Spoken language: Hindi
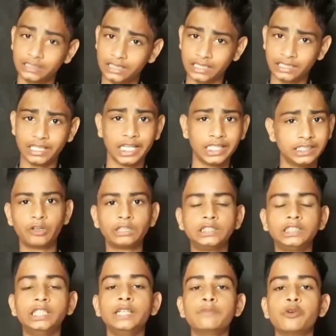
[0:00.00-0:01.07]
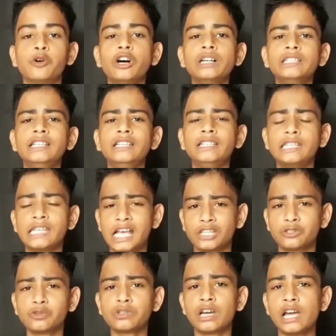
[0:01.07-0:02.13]
तैयारी है ये बहुत ही
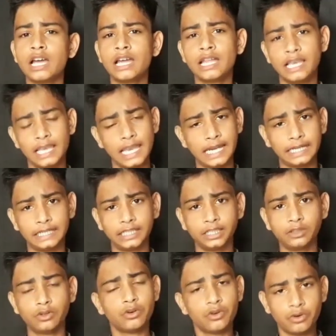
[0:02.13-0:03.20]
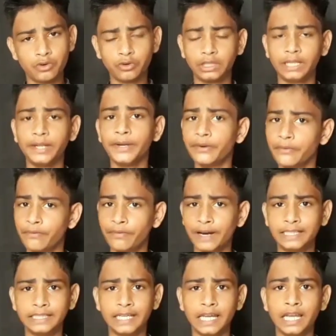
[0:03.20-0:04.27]
नाजुक लैंडिंग होने
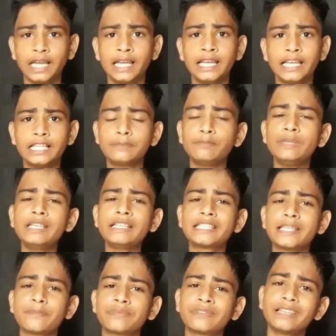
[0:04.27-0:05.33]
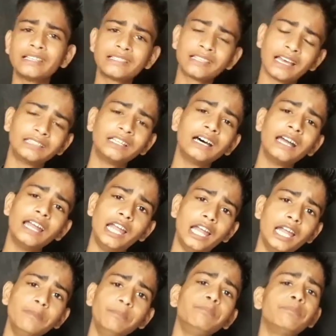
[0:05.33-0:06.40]
वाली है इसमें सबसे ज़्यादा
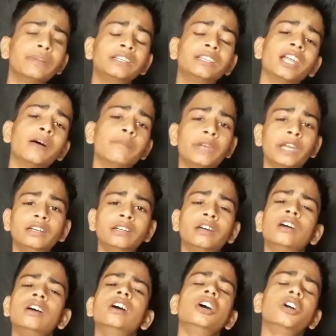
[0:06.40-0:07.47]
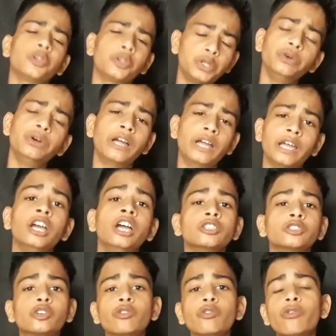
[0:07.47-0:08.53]
अहम पंद्रह मिनट क्यों है
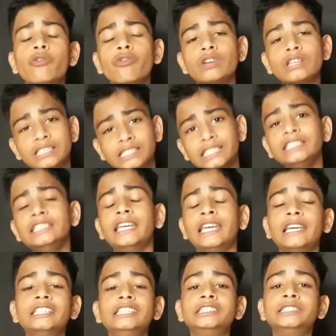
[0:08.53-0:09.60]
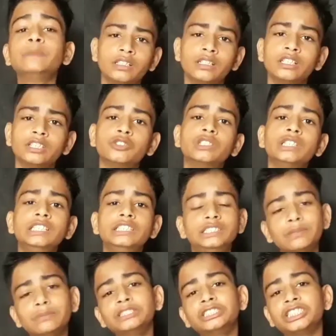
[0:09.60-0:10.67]
क्योंकि वो इसीलिए है कि जब क्योंकि
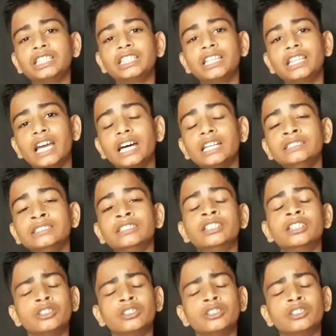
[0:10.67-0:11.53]
जब चंद्रयान